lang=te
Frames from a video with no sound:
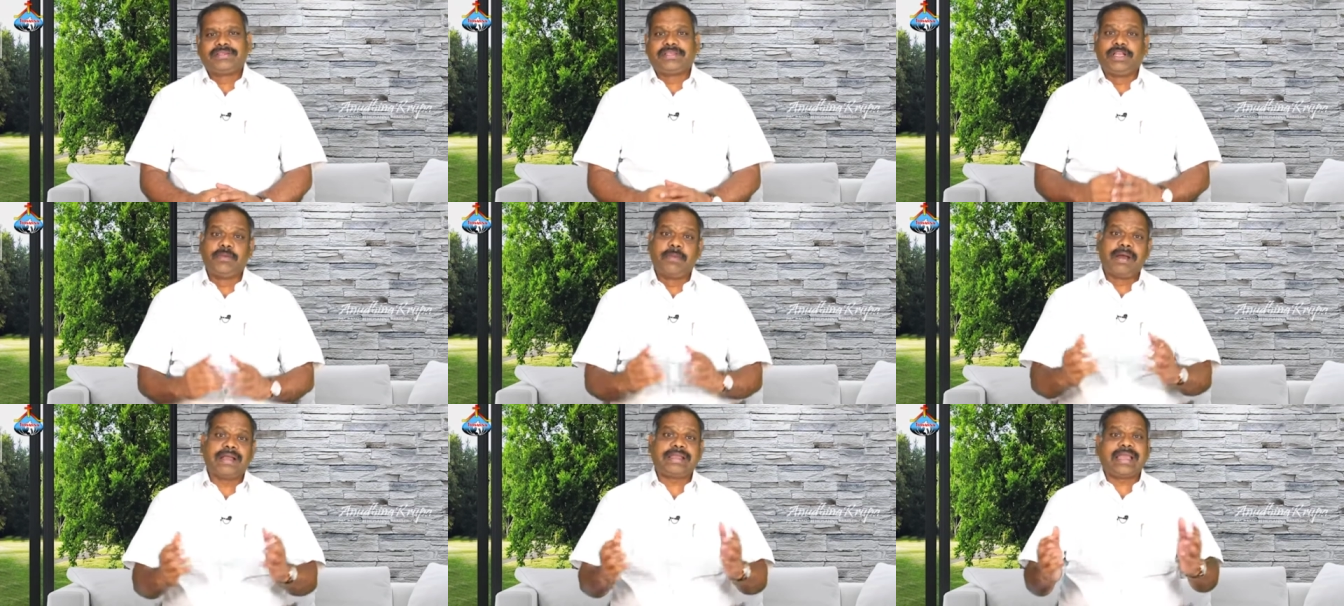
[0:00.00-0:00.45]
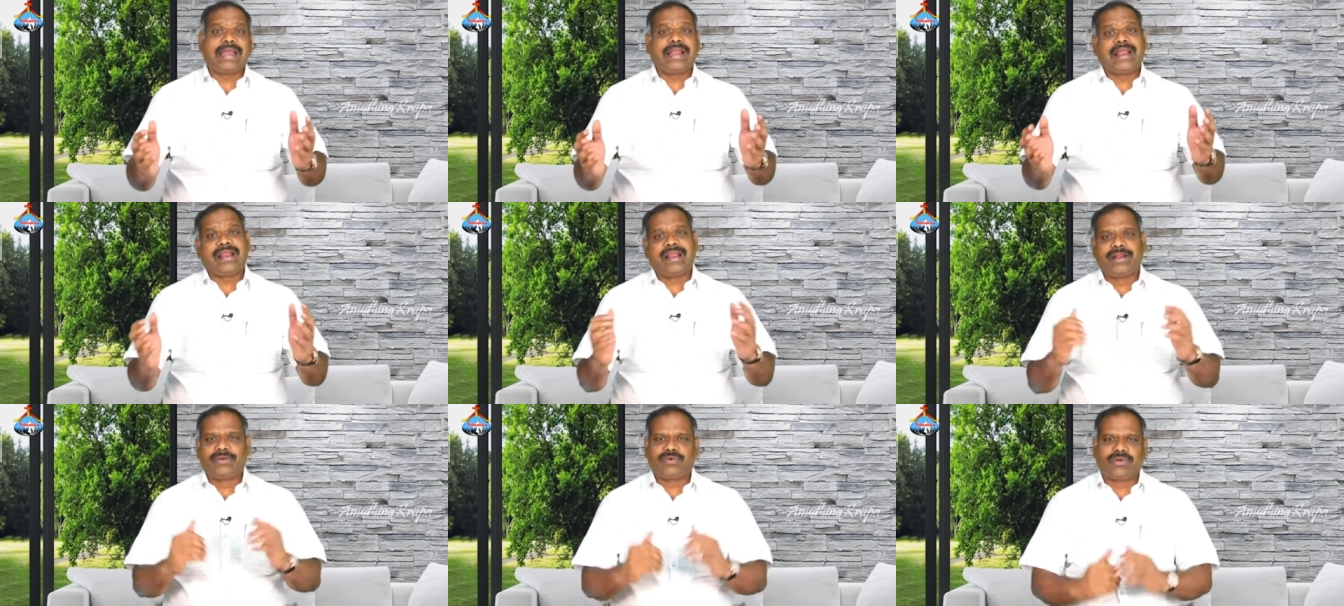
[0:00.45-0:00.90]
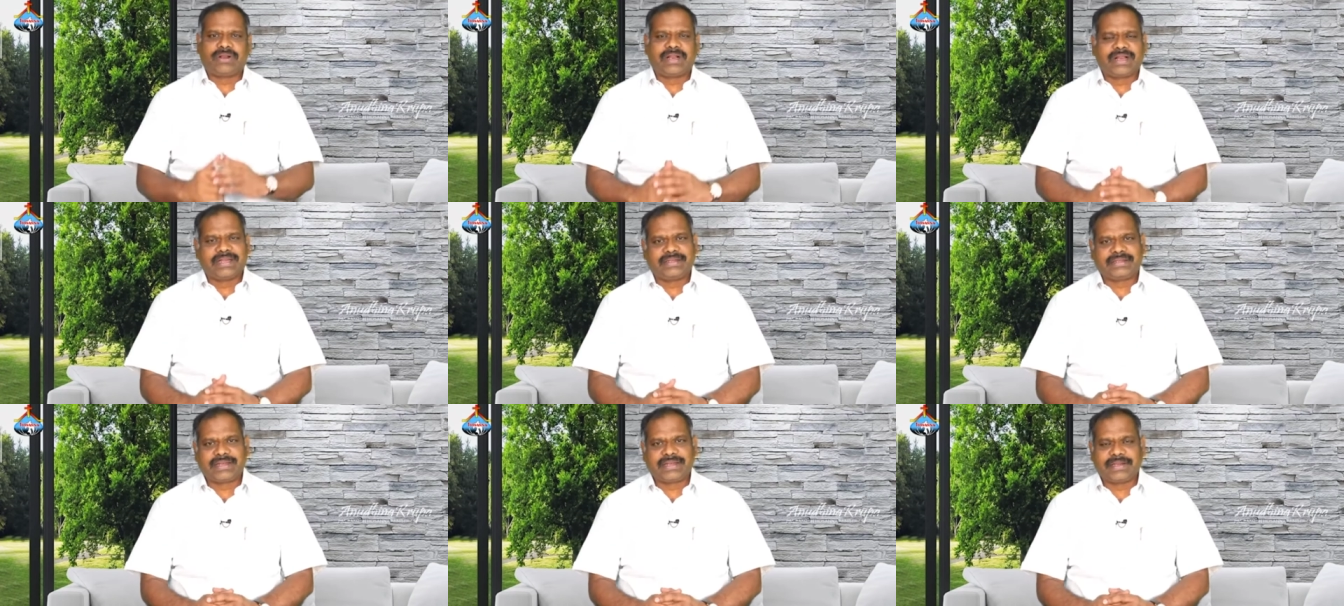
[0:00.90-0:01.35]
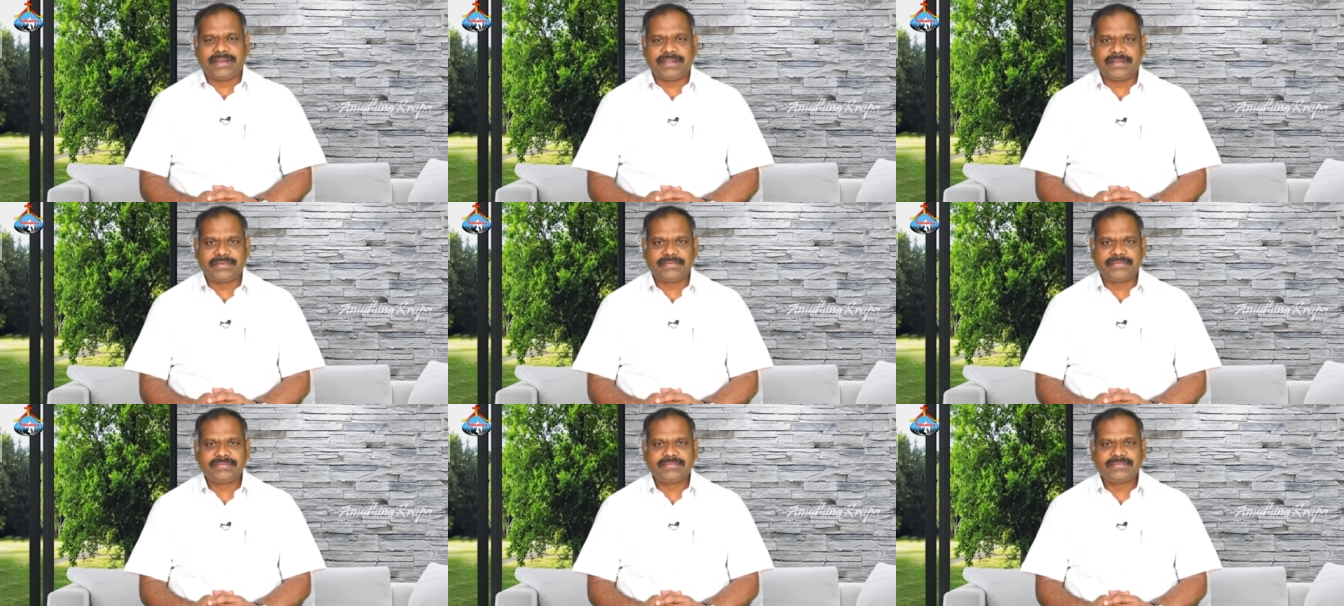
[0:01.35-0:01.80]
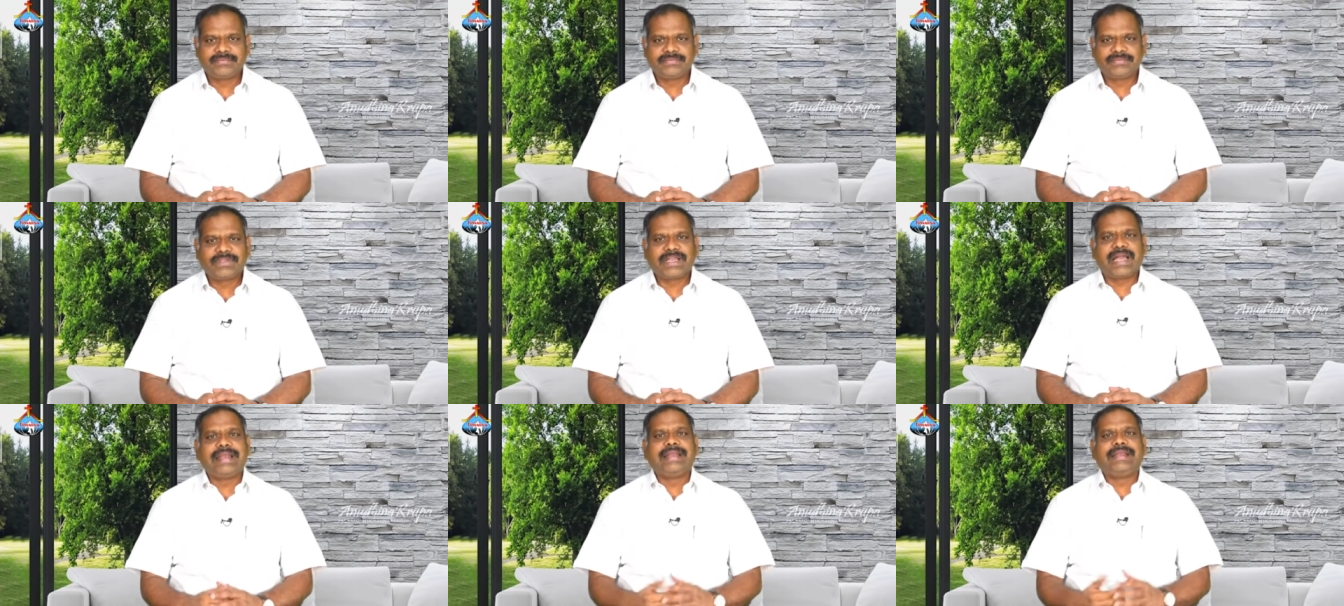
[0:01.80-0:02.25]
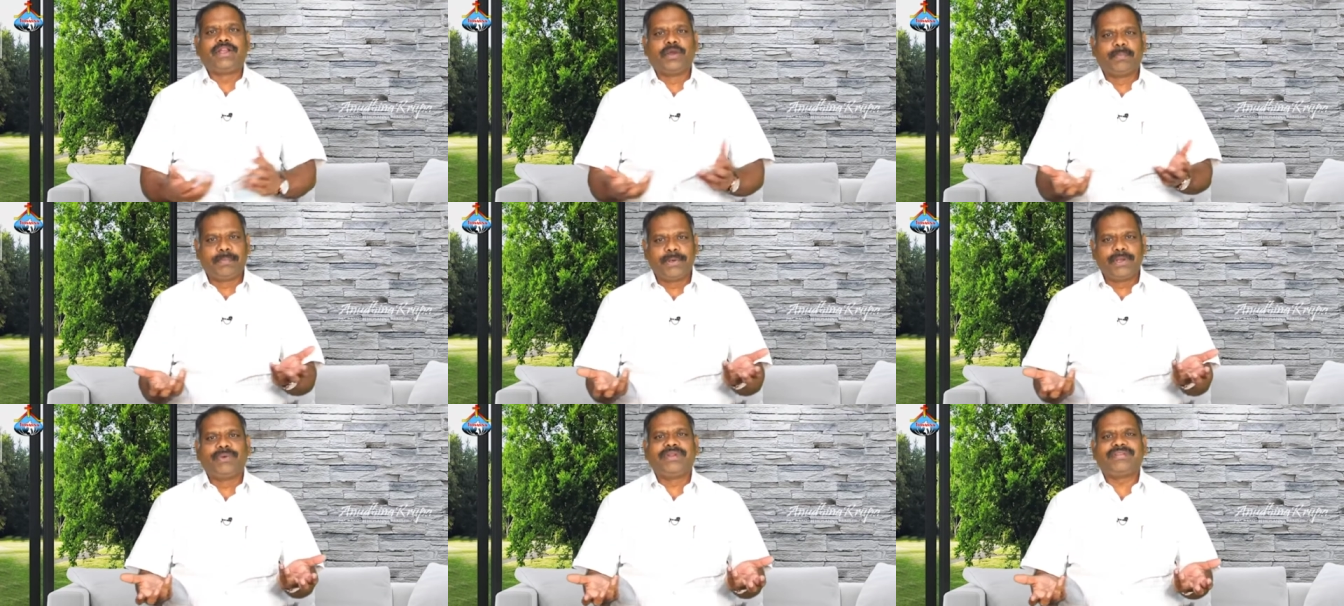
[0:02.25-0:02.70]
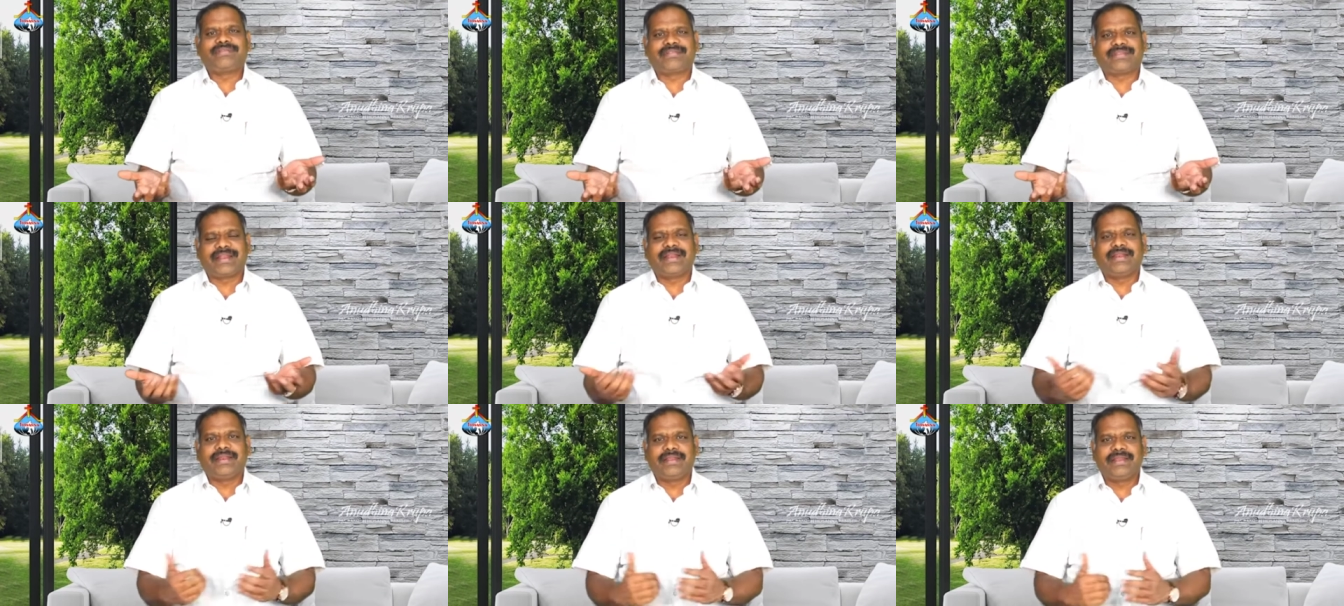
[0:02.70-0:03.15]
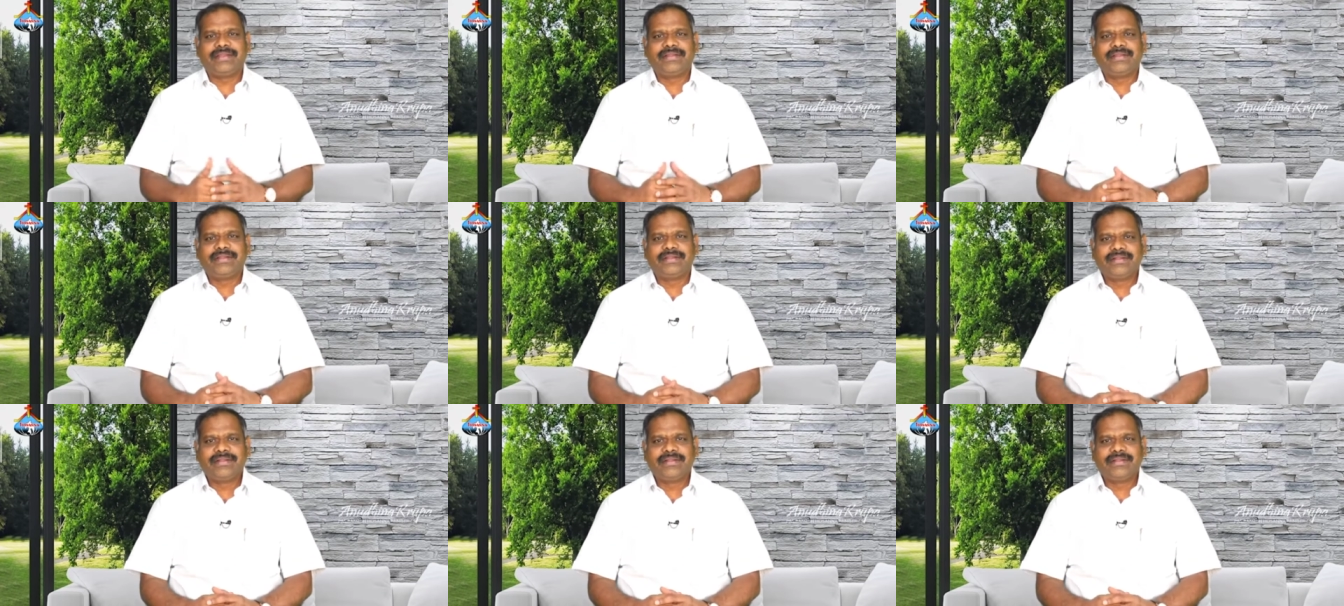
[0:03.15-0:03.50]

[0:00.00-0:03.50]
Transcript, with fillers: సినిమాకి వెళ్ళాలనుకున్నాడంటండి కానీ డబ్బులు ఎవరు ఇస్తారండి